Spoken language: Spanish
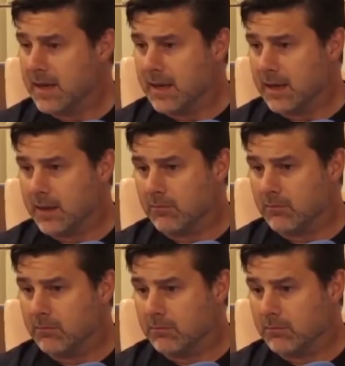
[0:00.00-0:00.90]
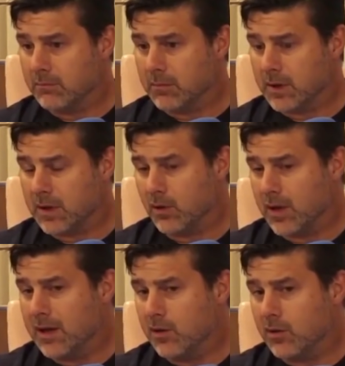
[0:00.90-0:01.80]
eh, creo que
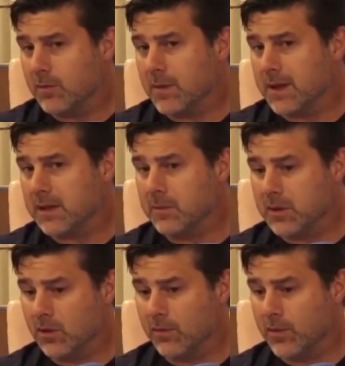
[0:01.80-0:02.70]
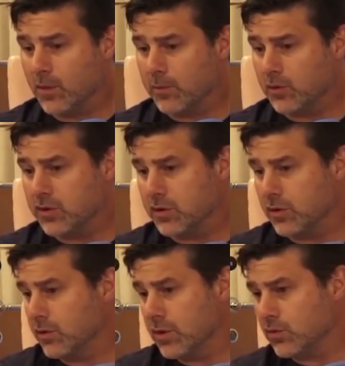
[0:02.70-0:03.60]
él lo que más transmitió fue una
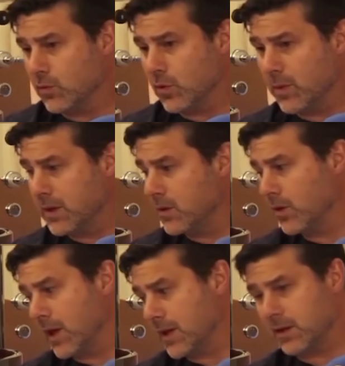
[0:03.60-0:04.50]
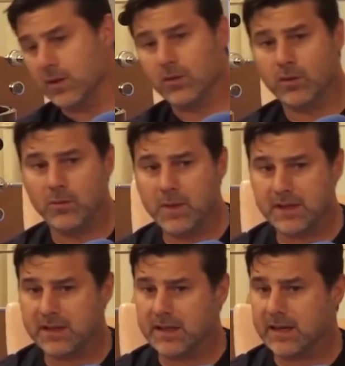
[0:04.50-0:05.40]
posición en su momento de hace unos meses
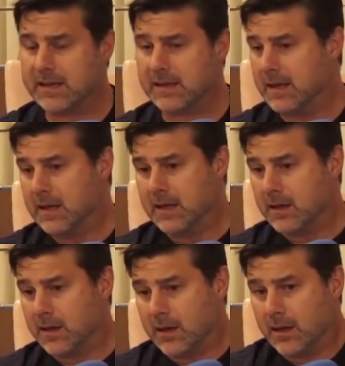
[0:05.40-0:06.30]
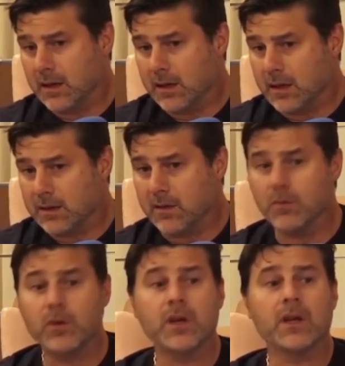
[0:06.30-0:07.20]
atrás, que, sabemos
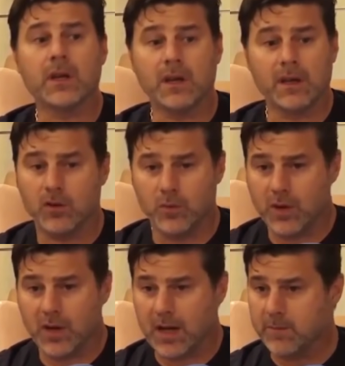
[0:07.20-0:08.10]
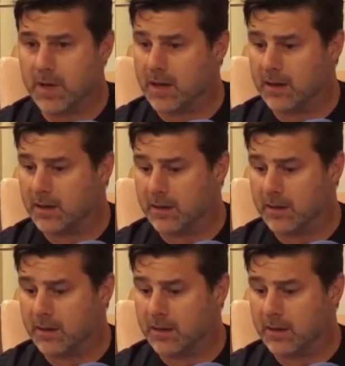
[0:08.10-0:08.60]
que esto puede cambiar. Eh,